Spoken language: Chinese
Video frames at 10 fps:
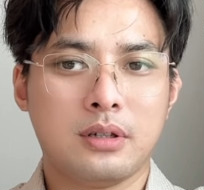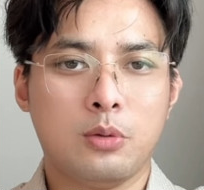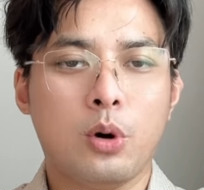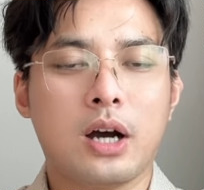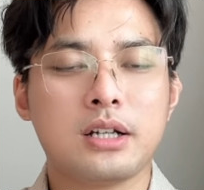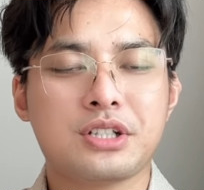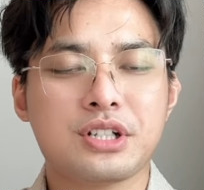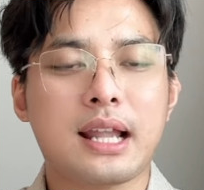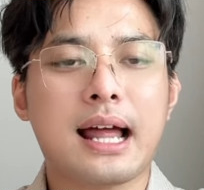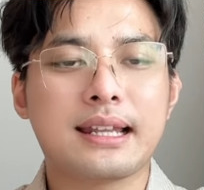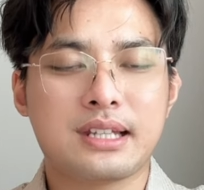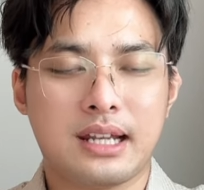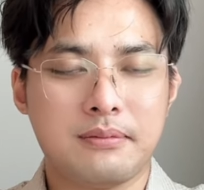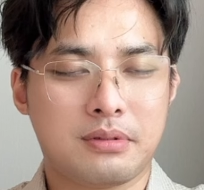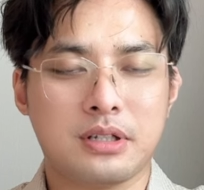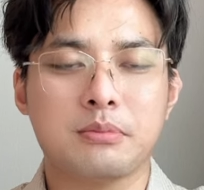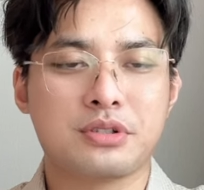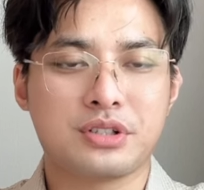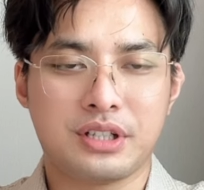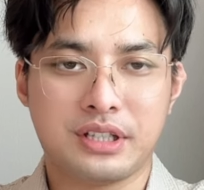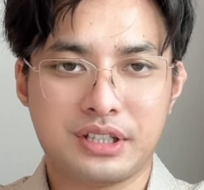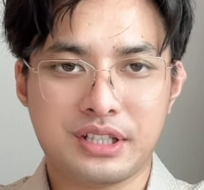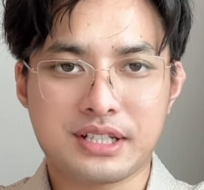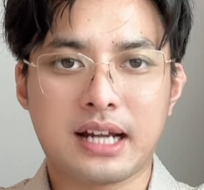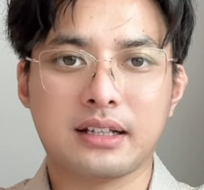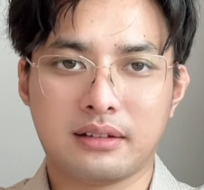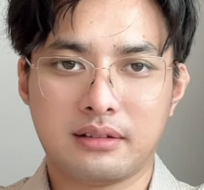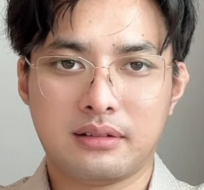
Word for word: 我和支那人可不是一一家人，